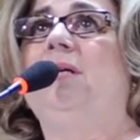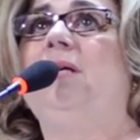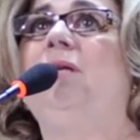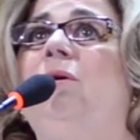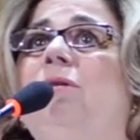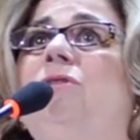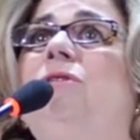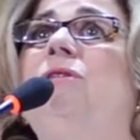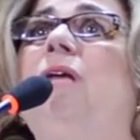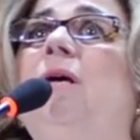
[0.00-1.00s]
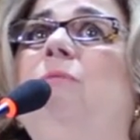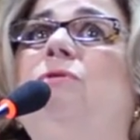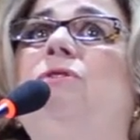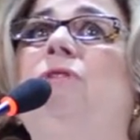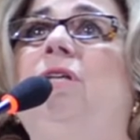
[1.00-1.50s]
E nós
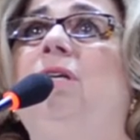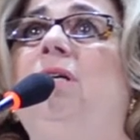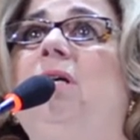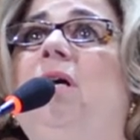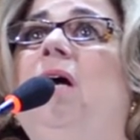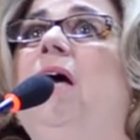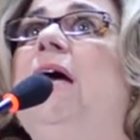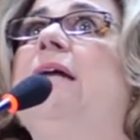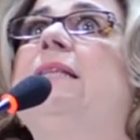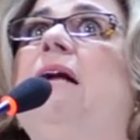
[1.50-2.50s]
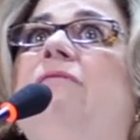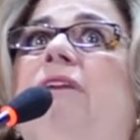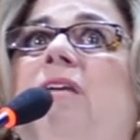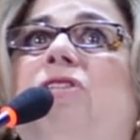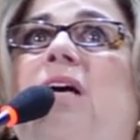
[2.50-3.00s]
temos que é
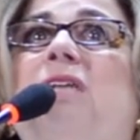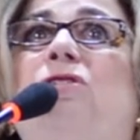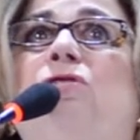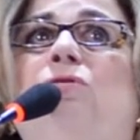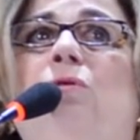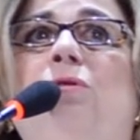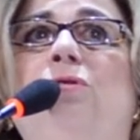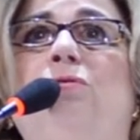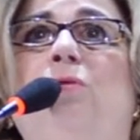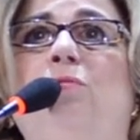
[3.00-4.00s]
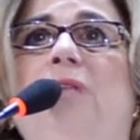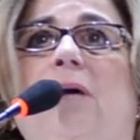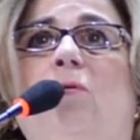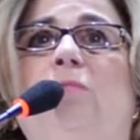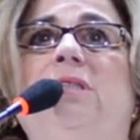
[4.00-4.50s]
através de ações como da
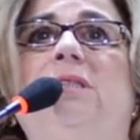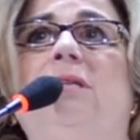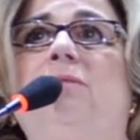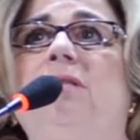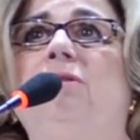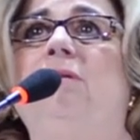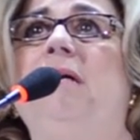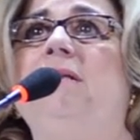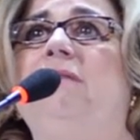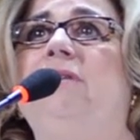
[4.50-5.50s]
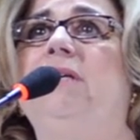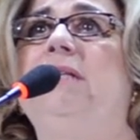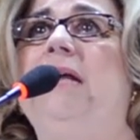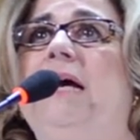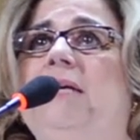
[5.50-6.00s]
Comissão Nacional da
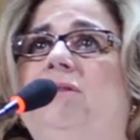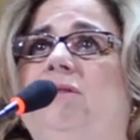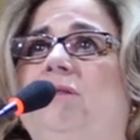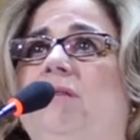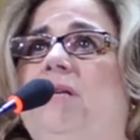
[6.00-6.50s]
Verdade,